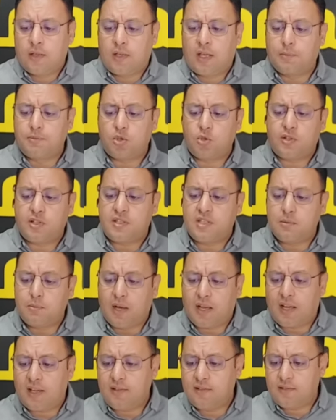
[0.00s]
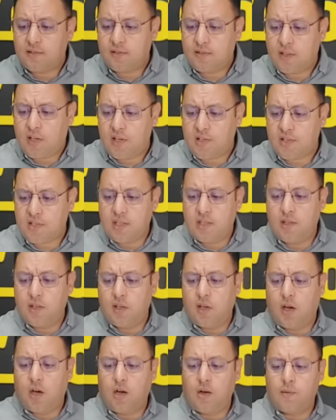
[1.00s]
35 مقعد حصل
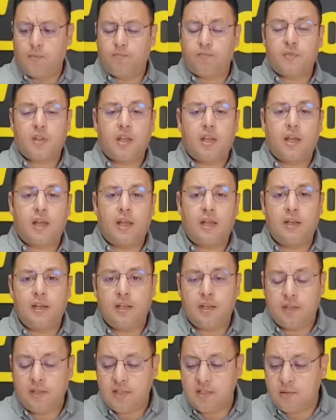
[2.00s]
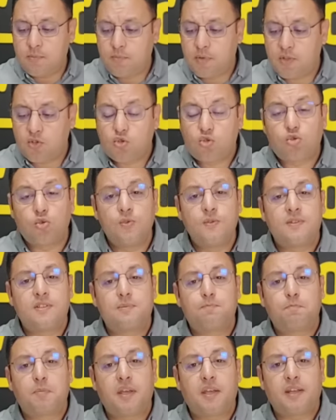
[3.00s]
عليها الحزب
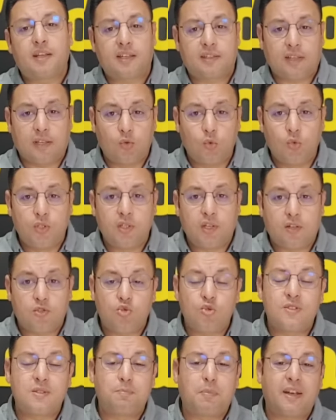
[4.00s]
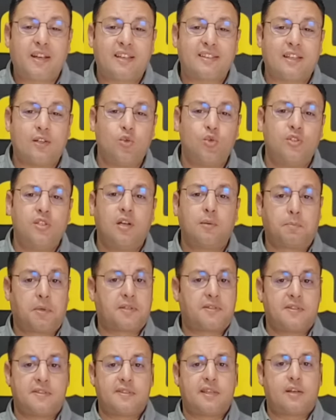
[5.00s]
جونس بير كاتالونيا جونس بير كاتالونيا
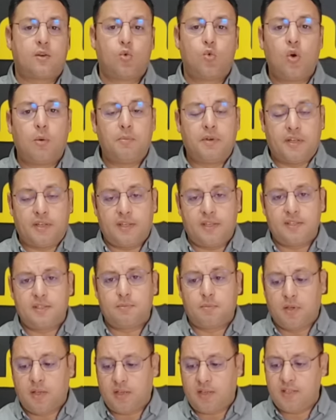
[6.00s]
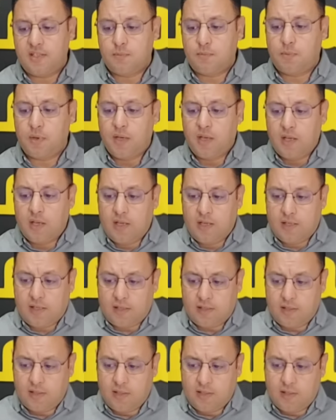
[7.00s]
باختصار هو من حزب حزب
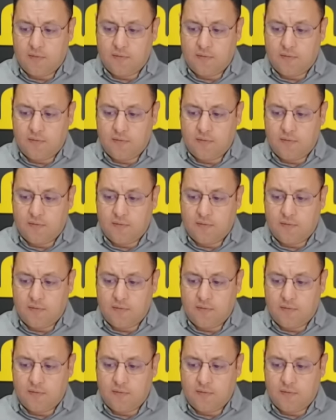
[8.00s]
يعني